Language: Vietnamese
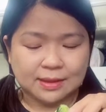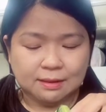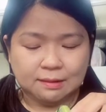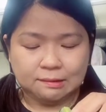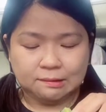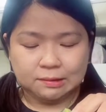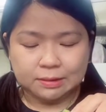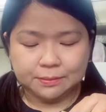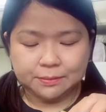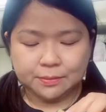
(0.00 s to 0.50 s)

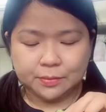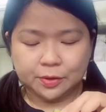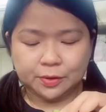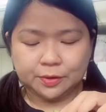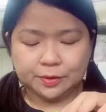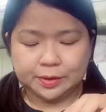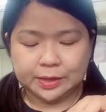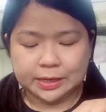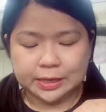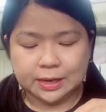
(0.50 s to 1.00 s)
à, mọi
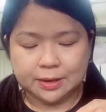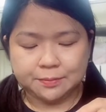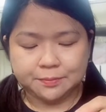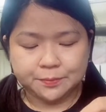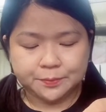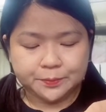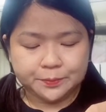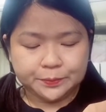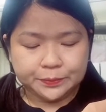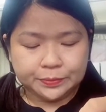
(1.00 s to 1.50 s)
người à,
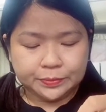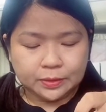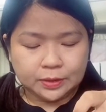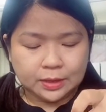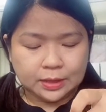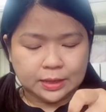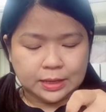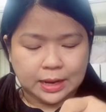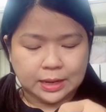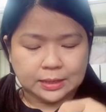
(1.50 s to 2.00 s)

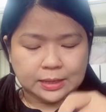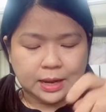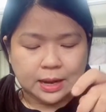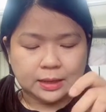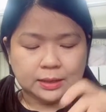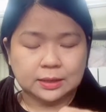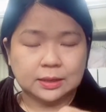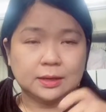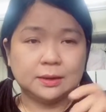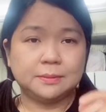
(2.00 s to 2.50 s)
cẩn
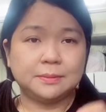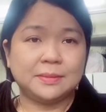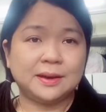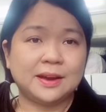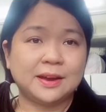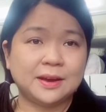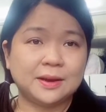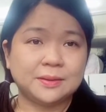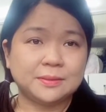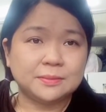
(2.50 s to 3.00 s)
thận khi
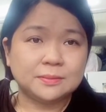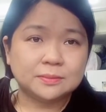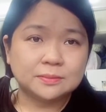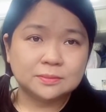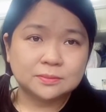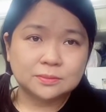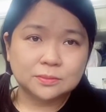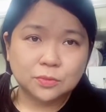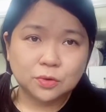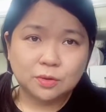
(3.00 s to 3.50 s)
mà
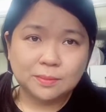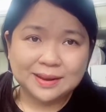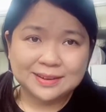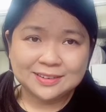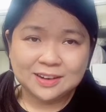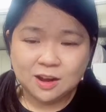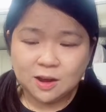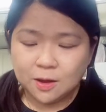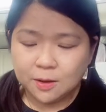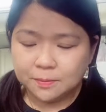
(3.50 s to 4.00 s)
mua bánh
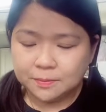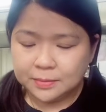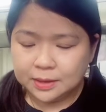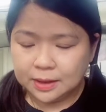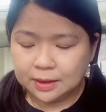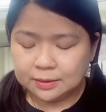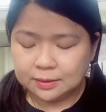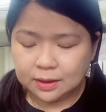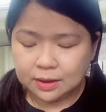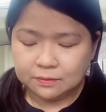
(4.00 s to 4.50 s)
cốm
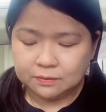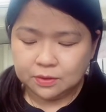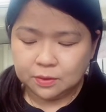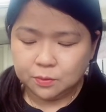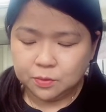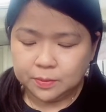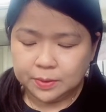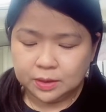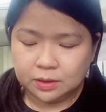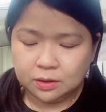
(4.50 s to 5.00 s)
nha tại vì
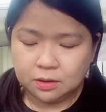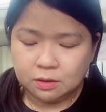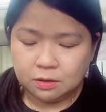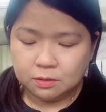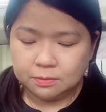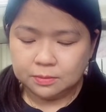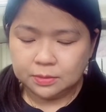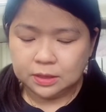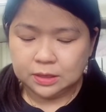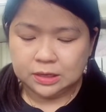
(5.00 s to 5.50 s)
mua bánh
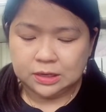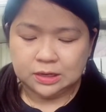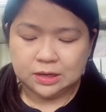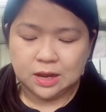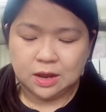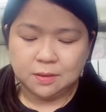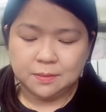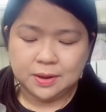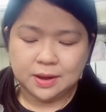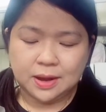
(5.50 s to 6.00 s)
cốm thì
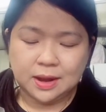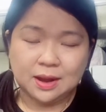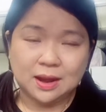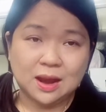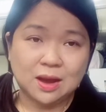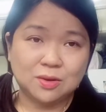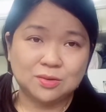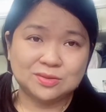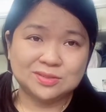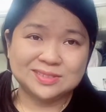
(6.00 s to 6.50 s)
nếu mà để
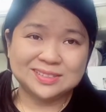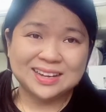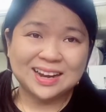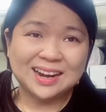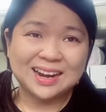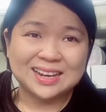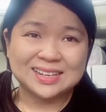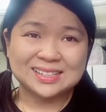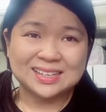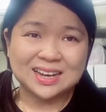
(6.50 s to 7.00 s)
lâu
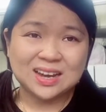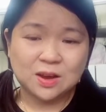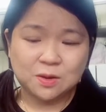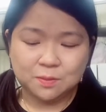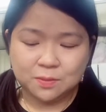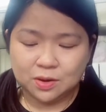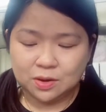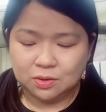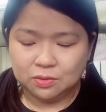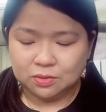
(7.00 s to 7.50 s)
chắc là sẽ
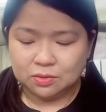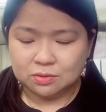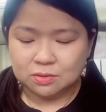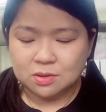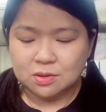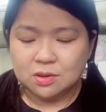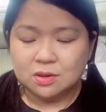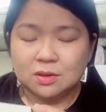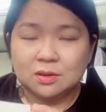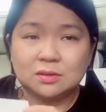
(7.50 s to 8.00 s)
không có được
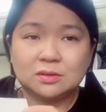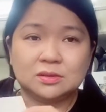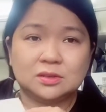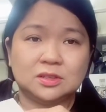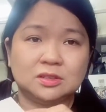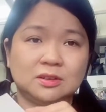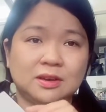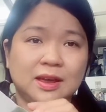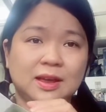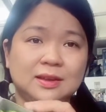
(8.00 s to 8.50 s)

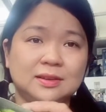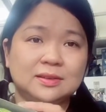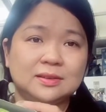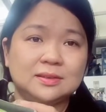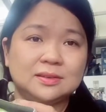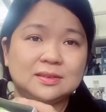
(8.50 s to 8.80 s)
so guys